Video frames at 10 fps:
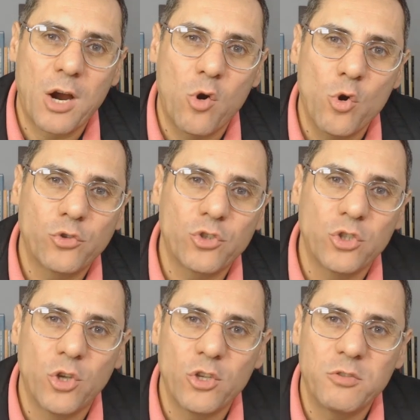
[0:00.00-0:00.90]
de agosto
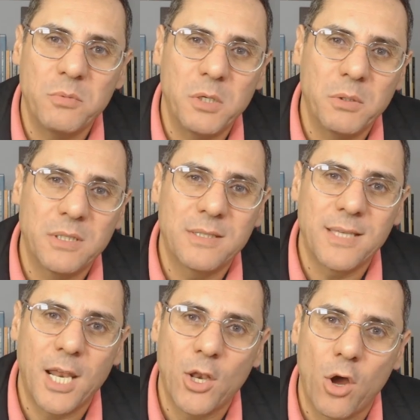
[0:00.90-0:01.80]
de
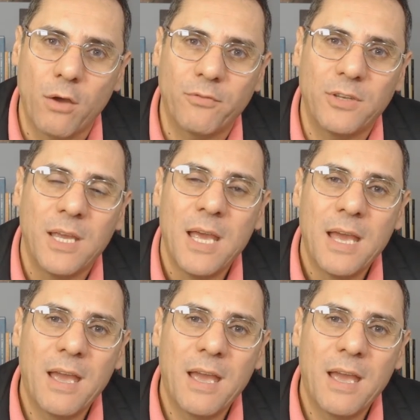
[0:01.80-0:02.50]
2019,